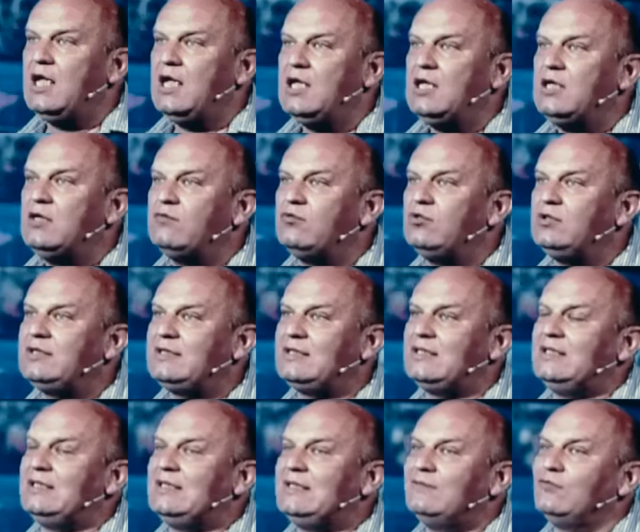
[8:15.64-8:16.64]
И вот,
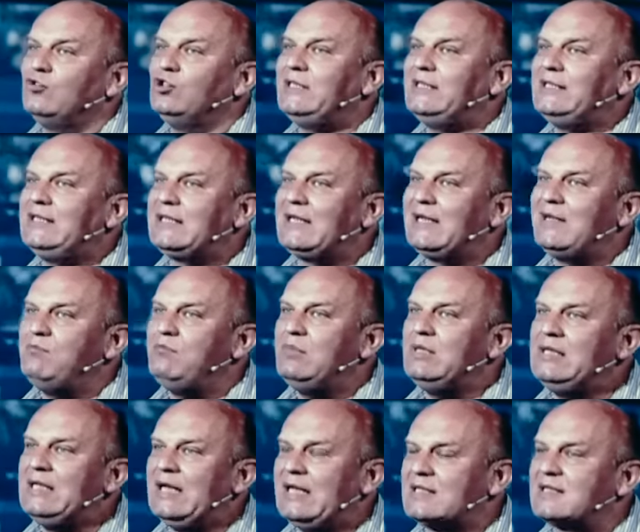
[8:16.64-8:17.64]
вот эта
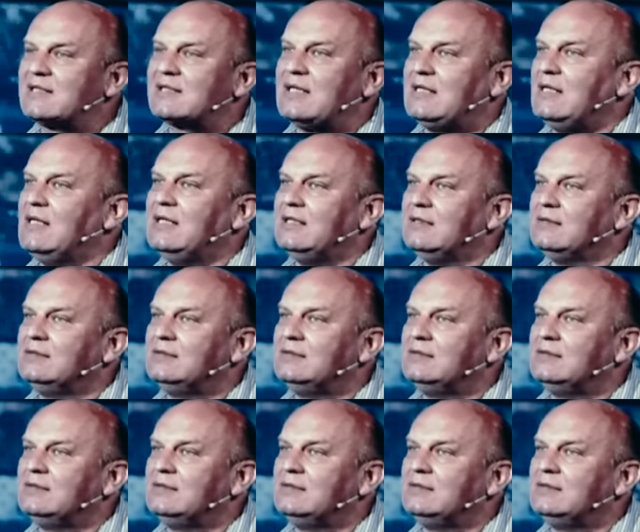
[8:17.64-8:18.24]
комбинация